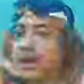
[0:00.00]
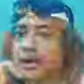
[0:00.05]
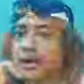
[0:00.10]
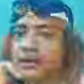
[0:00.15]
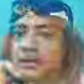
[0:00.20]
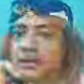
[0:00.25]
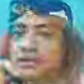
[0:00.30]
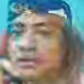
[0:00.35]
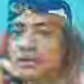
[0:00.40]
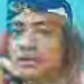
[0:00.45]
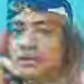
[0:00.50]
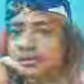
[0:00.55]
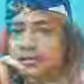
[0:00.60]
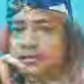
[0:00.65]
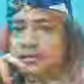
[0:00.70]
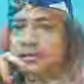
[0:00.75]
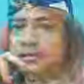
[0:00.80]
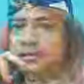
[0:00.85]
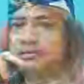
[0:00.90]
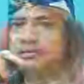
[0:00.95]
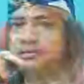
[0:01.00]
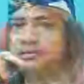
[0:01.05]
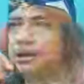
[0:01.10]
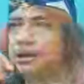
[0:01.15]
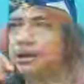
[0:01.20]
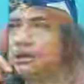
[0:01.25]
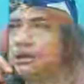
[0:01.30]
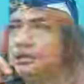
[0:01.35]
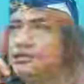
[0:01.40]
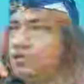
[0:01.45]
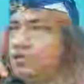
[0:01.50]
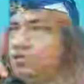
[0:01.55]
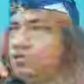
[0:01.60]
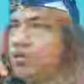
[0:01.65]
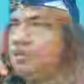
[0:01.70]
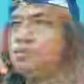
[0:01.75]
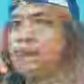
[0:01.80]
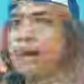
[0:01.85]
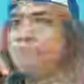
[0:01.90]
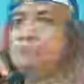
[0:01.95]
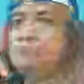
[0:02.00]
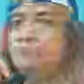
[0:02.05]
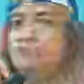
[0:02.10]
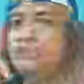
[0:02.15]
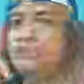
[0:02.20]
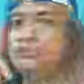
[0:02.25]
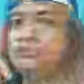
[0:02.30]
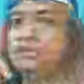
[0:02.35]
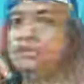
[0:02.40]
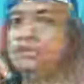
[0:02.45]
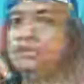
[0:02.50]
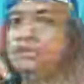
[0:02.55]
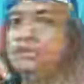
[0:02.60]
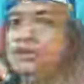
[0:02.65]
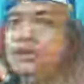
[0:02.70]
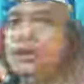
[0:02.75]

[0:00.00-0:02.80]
dah sisi-sisi kan udah cukup mampu gitu loh. Ah,